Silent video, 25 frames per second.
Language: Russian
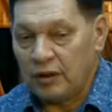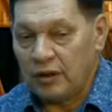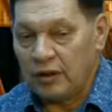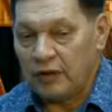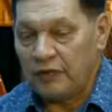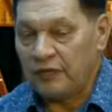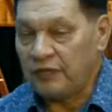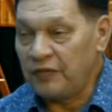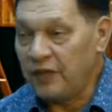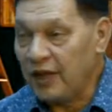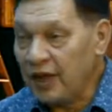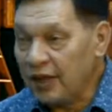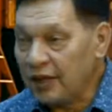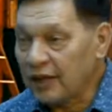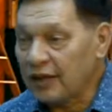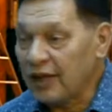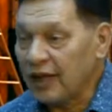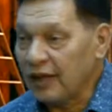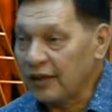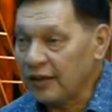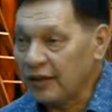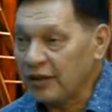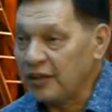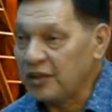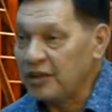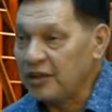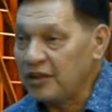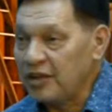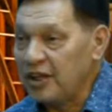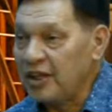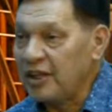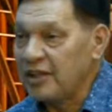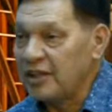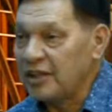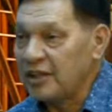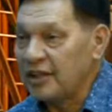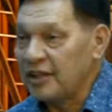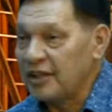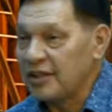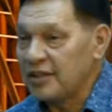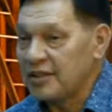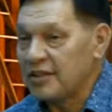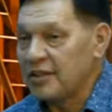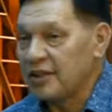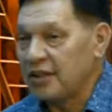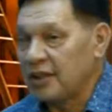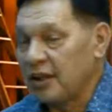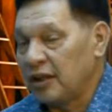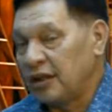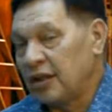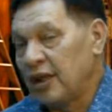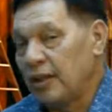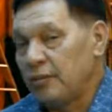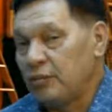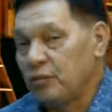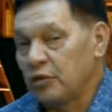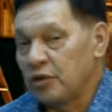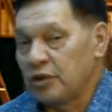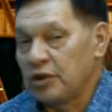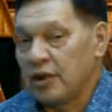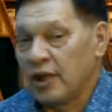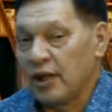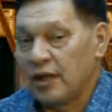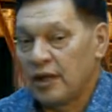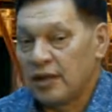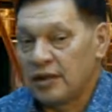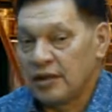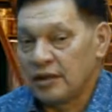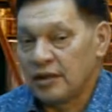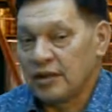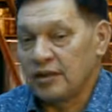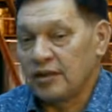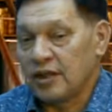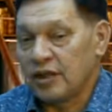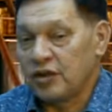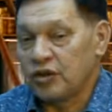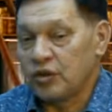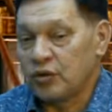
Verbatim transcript: эффекта от их деятельности, тогда можно сказать,